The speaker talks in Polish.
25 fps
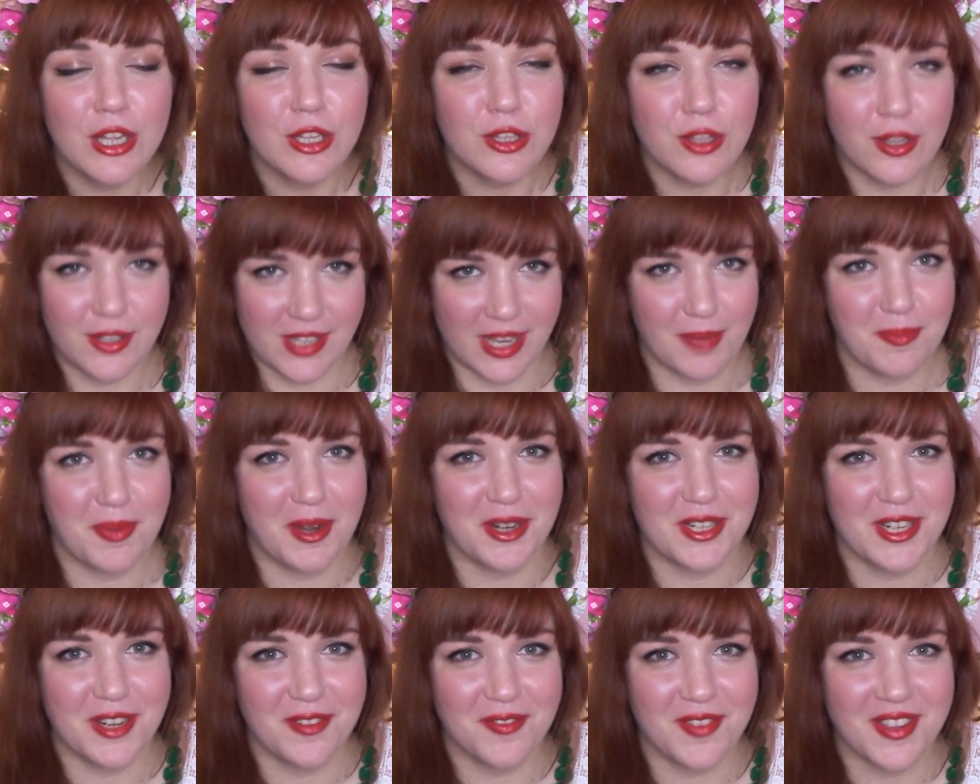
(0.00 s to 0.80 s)
to
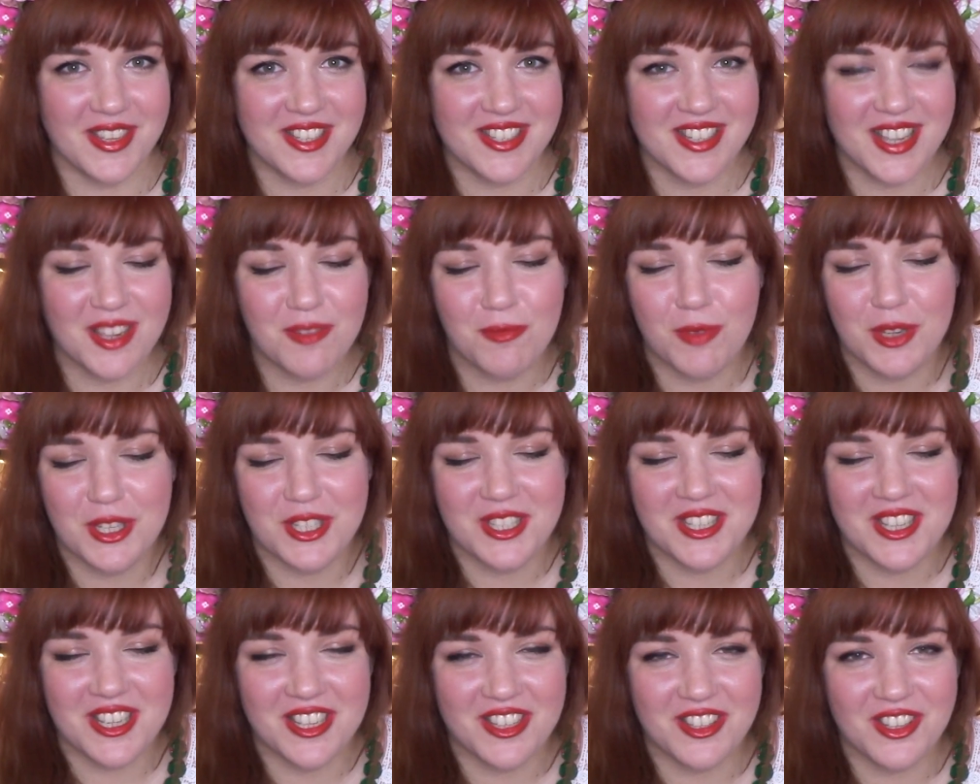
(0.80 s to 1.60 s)
zapraszam Was
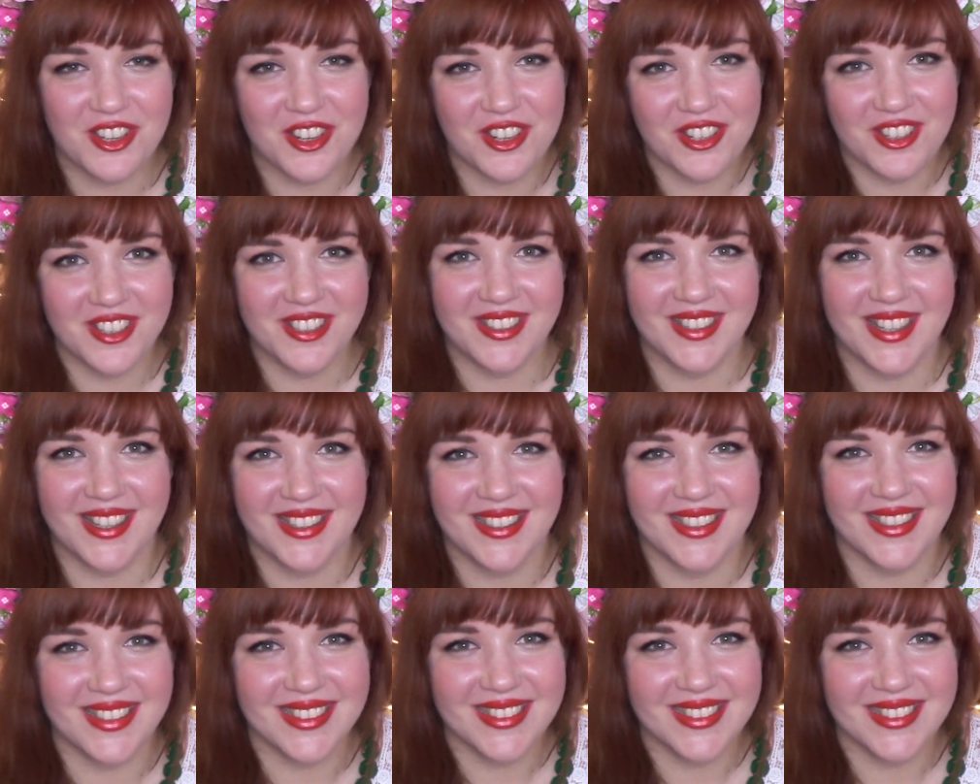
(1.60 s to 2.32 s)
najmocniej do oglądania.